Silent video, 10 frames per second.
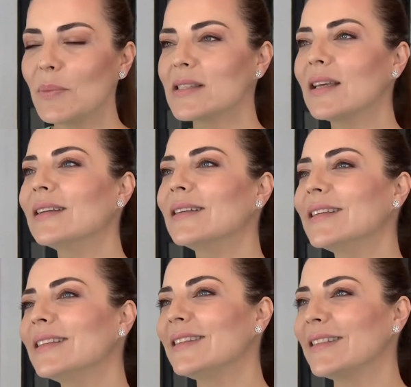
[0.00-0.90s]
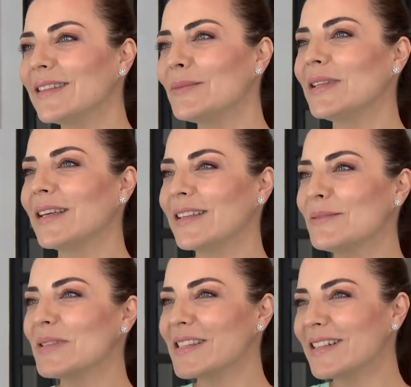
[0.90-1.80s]
pazarlara gittiğinde bile
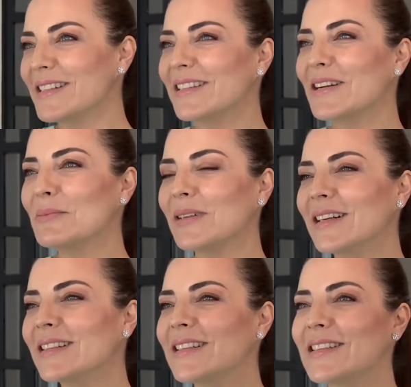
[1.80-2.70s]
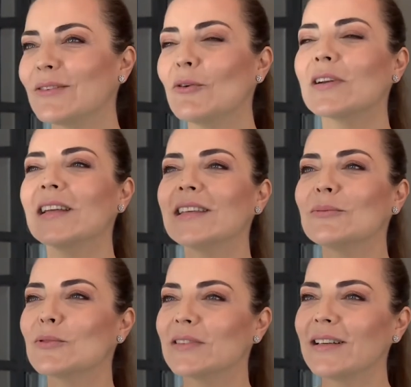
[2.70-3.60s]
hani pazarcılar bağırır ya işte
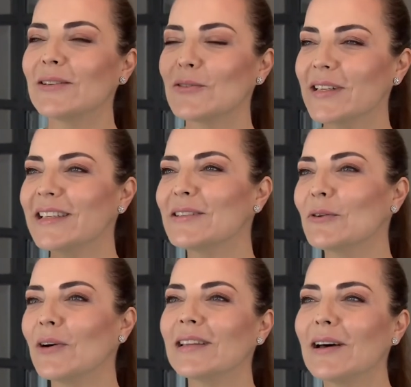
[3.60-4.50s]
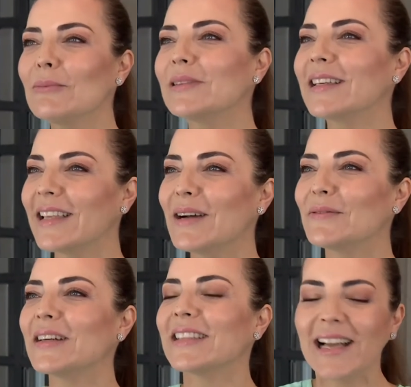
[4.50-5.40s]
organik burada, organik doğal Organik abla
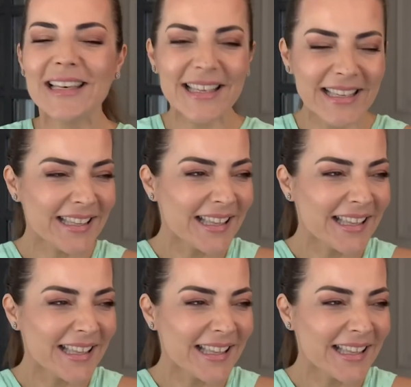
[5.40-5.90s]
gel falan. Yani